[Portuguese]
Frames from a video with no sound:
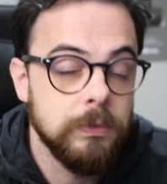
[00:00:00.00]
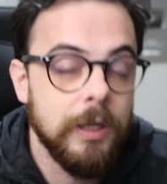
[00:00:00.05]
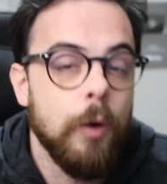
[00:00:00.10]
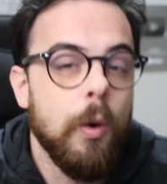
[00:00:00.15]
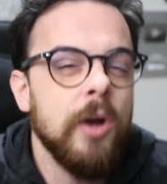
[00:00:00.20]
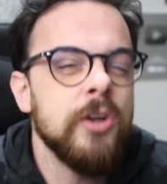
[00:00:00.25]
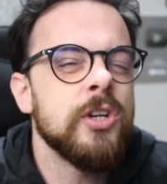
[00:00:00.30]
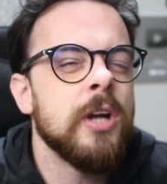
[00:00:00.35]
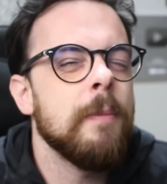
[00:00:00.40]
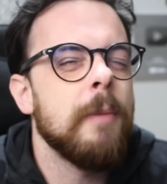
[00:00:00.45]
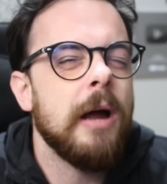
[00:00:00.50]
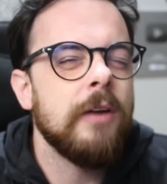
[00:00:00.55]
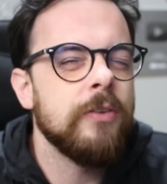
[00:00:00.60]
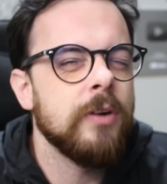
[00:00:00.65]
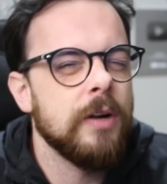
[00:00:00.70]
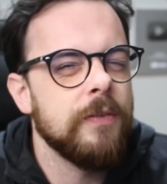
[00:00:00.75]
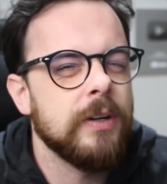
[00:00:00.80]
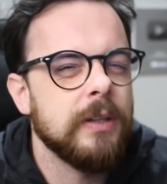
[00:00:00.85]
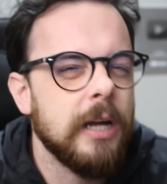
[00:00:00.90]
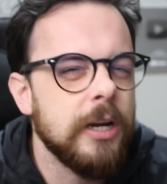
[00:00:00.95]
Né? Eu acho que a
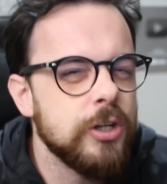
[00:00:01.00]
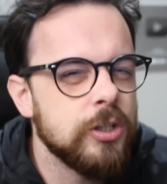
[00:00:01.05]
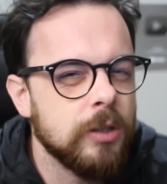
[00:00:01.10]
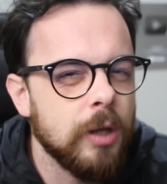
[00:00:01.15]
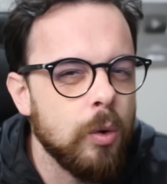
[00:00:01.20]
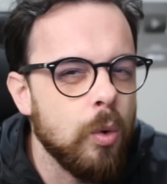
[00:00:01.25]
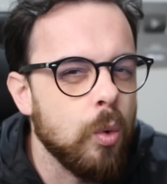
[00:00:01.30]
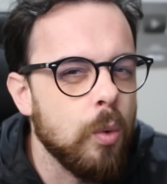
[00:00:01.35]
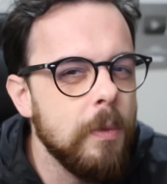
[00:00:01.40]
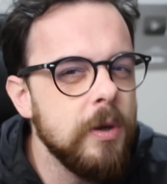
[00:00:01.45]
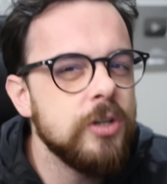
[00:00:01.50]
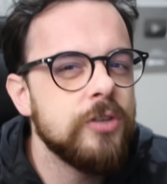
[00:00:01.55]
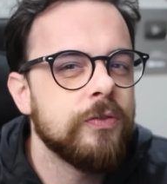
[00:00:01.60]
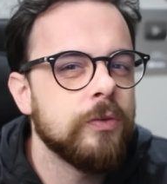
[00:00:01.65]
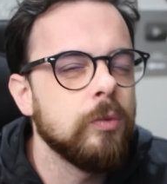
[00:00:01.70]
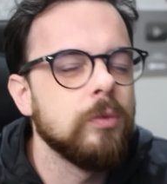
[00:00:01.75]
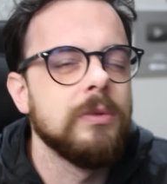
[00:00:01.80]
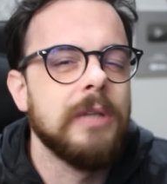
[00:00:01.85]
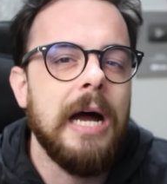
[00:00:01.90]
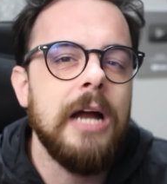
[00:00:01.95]
Marvel, na verdade, está com alguma
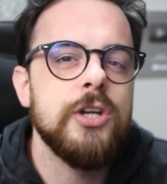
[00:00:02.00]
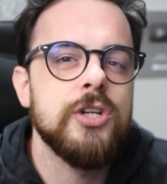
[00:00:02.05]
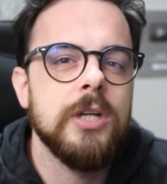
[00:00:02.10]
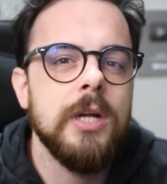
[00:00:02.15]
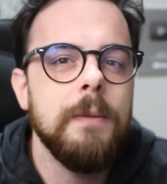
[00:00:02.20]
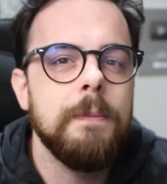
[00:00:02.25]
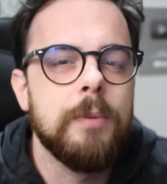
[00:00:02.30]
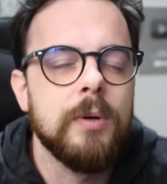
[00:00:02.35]
dificuldade, né?